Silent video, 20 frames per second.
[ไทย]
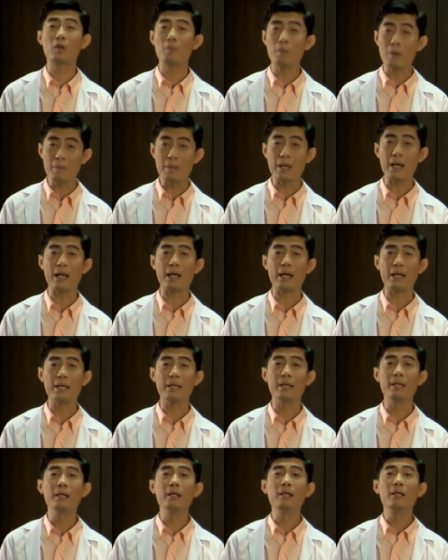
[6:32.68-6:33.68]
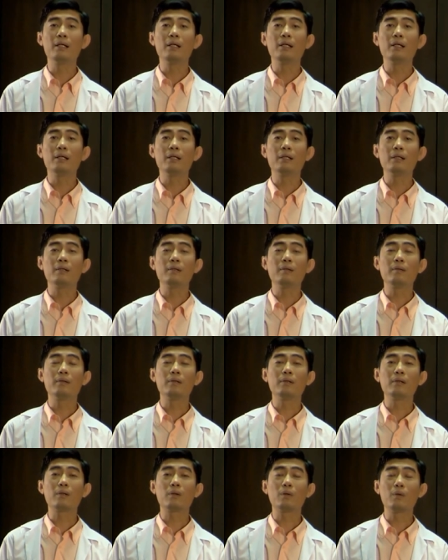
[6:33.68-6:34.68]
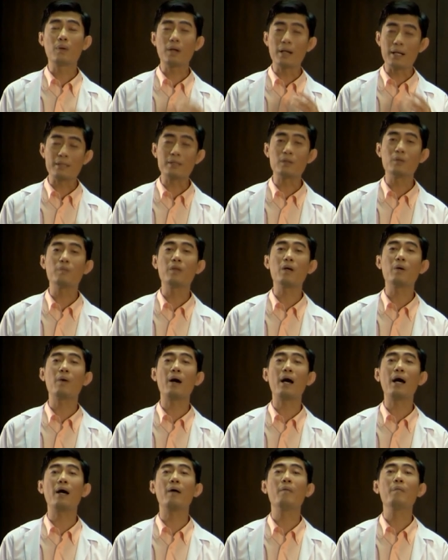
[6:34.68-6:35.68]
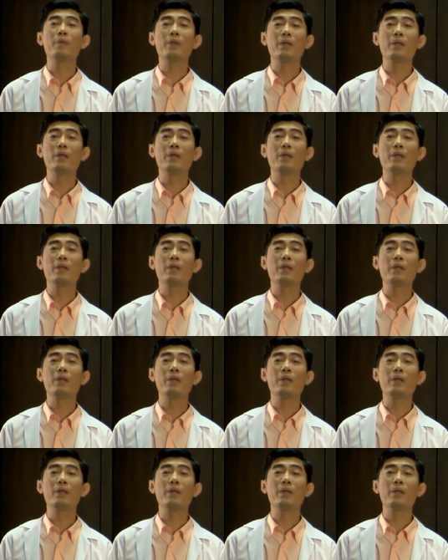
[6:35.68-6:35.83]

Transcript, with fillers: คงต้องไม่มีอะไร ครูก็เลยสรุปได้ว่า